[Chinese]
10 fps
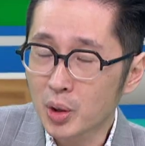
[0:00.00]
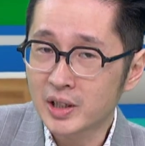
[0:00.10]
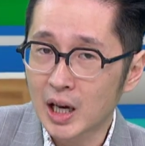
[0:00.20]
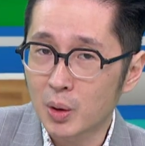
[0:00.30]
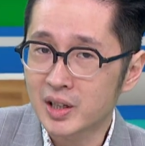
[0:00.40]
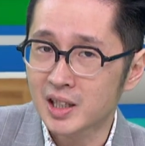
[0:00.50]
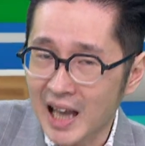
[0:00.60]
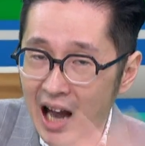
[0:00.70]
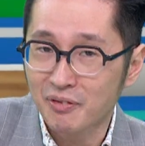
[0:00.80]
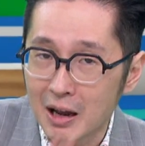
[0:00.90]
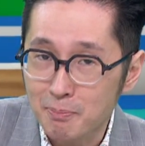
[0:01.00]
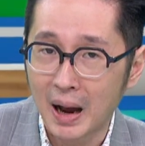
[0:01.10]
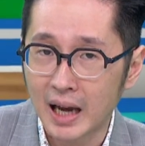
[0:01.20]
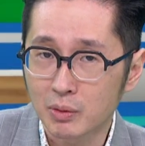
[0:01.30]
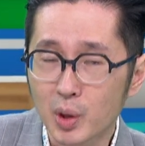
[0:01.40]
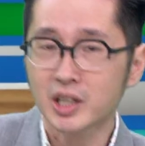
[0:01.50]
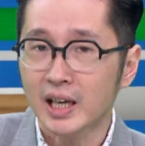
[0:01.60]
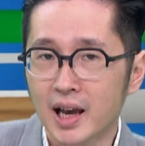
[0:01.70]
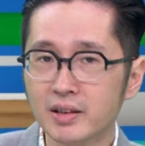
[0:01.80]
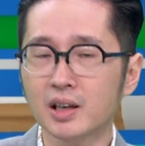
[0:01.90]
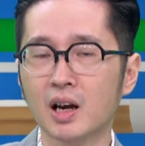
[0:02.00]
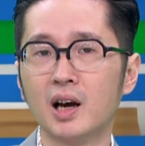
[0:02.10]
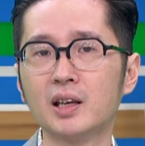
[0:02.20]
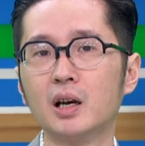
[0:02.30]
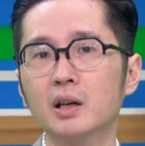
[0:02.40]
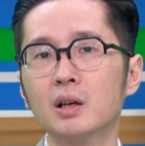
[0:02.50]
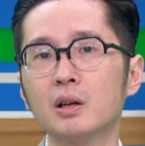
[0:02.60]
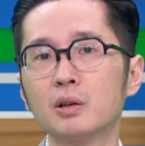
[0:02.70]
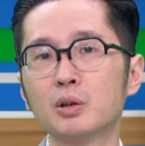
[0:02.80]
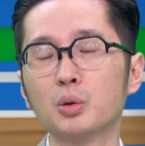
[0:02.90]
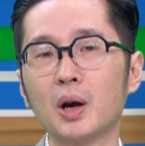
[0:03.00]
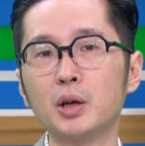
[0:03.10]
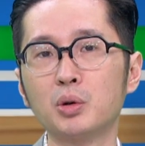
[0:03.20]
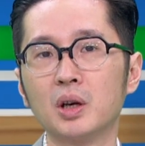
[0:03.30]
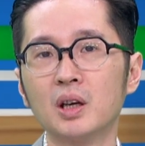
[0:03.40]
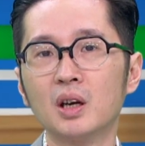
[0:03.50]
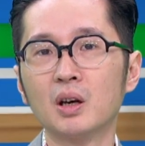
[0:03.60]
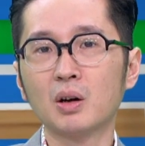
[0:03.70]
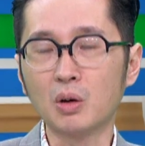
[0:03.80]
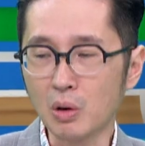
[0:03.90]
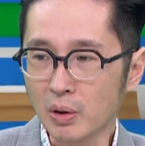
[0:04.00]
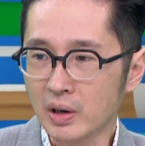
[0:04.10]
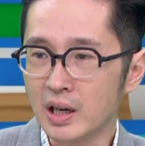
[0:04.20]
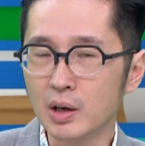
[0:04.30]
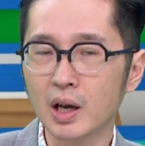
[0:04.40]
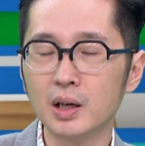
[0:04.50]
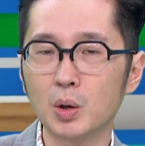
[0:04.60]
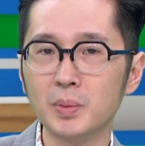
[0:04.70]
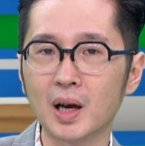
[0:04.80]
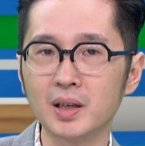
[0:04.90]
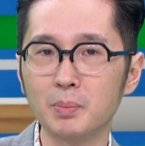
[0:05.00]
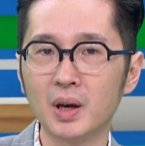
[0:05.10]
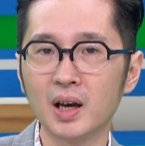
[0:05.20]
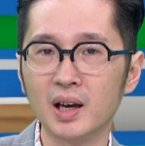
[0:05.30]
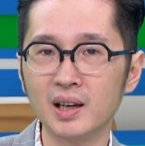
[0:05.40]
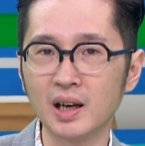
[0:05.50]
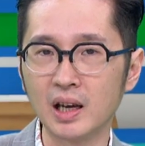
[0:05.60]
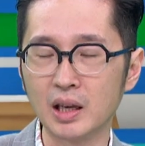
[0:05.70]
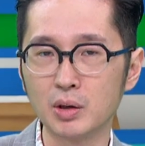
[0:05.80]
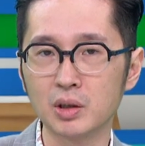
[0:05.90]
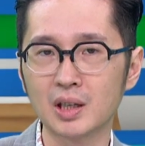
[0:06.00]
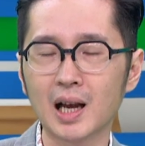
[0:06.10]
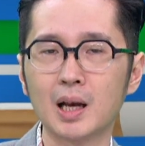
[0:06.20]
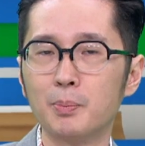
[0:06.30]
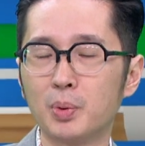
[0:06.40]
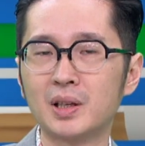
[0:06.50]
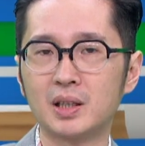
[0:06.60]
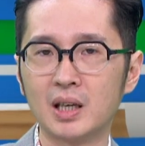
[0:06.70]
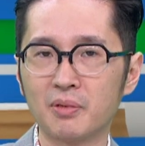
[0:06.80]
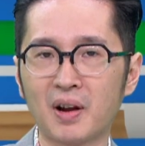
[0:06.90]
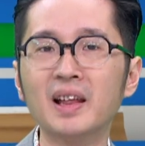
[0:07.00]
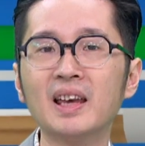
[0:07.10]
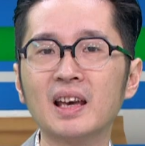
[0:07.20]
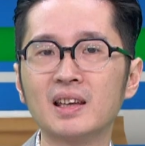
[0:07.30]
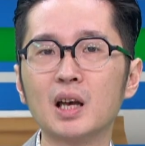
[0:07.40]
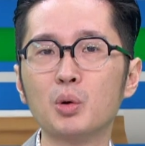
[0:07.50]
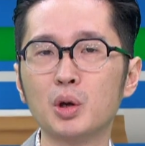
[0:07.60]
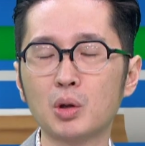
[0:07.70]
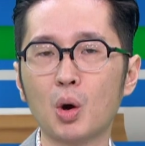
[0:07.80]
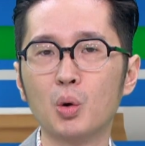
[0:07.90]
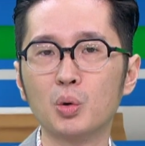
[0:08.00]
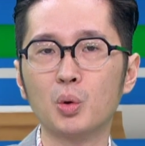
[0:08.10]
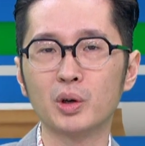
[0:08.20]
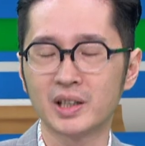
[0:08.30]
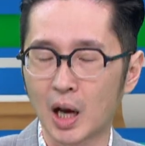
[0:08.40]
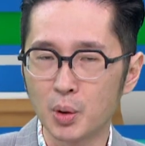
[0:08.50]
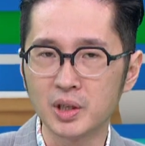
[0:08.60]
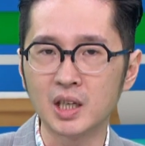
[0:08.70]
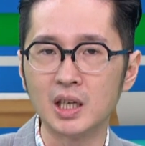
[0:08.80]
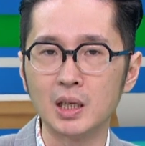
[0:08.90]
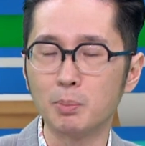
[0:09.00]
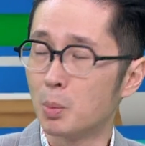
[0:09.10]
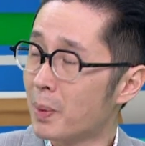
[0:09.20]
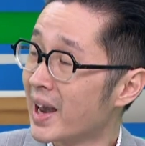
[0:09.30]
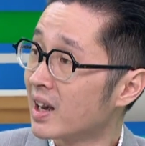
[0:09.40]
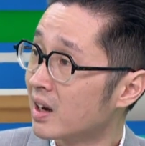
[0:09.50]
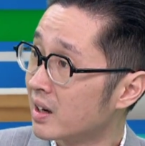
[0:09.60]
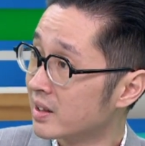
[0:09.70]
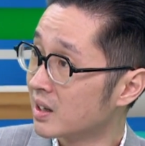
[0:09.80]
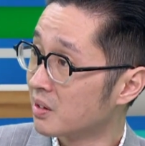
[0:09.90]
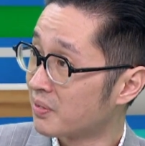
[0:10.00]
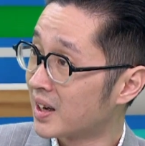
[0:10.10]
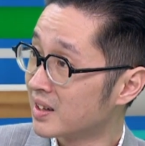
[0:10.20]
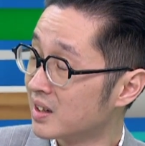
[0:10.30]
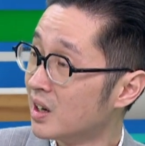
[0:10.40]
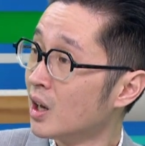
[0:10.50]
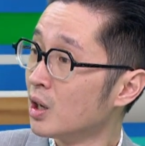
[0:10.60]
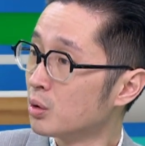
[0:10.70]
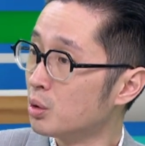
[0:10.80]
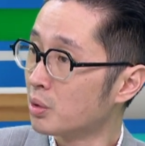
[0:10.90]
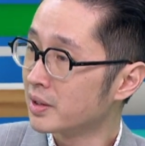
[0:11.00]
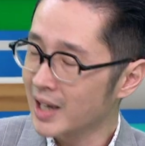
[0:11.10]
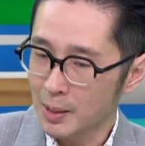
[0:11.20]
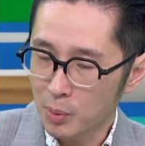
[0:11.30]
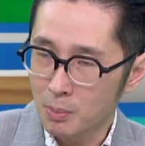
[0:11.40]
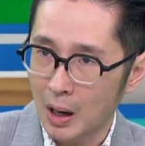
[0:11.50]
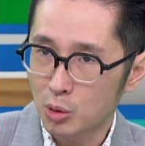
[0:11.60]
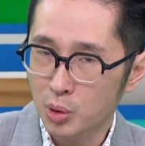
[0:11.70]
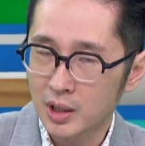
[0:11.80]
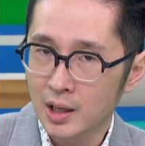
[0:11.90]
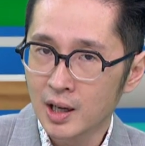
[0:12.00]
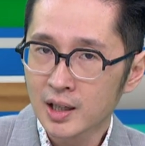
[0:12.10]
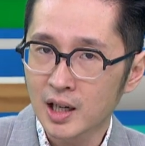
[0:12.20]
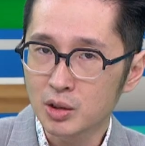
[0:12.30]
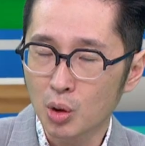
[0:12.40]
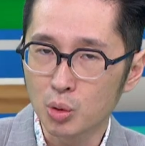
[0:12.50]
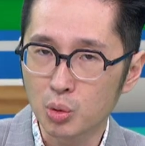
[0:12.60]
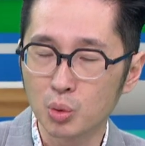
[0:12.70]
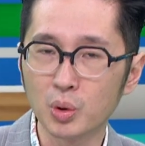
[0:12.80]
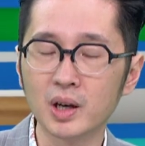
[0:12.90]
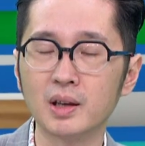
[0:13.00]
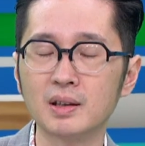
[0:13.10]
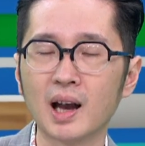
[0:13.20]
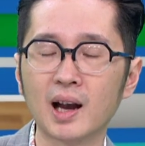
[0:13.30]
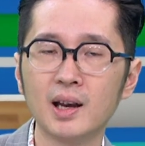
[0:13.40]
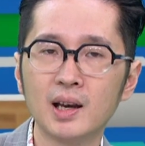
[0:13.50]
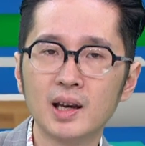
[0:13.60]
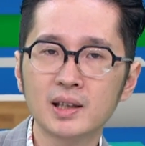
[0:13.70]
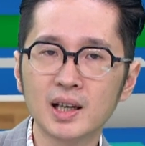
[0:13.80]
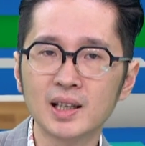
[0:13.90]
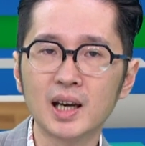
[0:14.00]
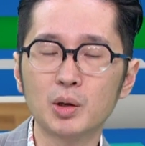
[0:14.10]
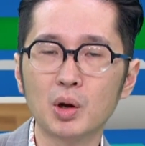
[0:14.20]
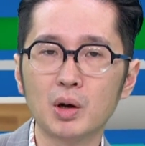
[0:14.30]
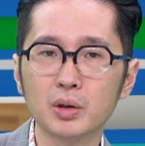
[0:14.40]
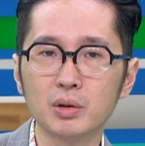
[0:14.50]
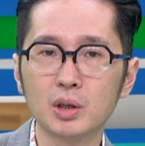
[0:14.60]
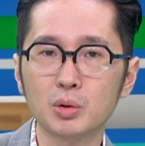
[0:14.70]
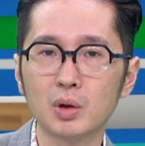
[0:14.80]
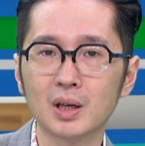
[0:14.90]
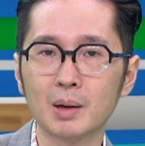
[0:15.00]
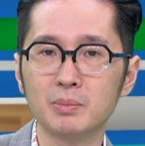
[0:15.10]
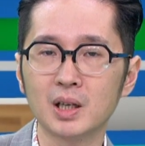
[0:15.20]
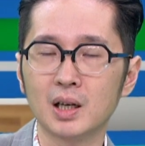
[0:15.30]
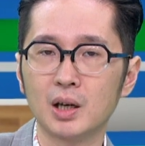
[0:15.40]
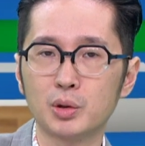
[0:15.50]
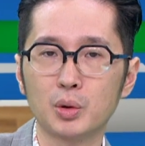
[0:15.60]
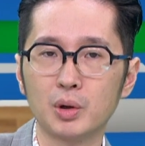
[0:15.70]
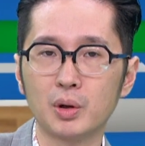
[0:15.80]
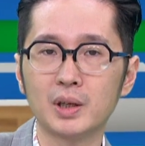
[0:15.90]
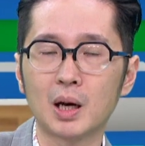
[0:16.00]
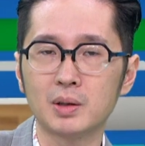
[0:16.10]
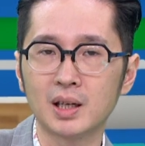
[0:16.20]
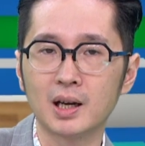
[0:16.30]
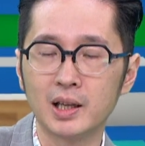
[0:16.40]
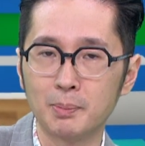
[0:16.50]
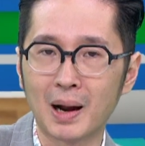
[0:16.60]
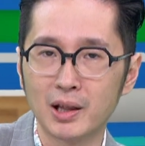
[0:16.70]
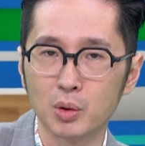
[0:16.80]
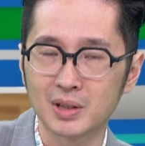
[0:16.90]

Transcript: 后结果是大翻盘，那既然是柯的出来选，侯友宜跟国民党这边很可能就是他可能不会直接翻脸，但是会透过消极的不配合这个方式去选，内部矛盾跟冲突会很大。现在状况就是说，他们这个最后会到这个礼拜六